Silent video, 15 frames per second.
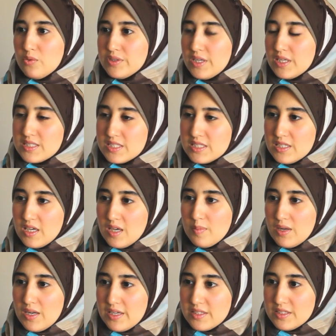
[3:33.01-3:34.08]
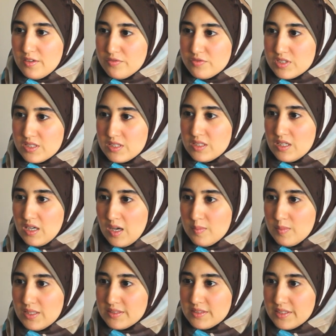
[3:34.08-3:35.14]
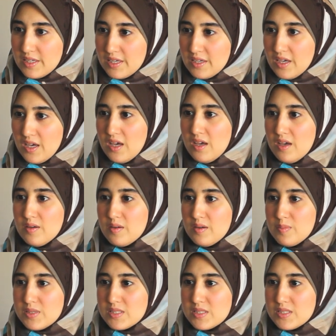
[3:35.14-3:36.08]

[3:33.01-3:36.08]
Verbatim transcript: والنتيجه بلاقي نفسي عملت كيكه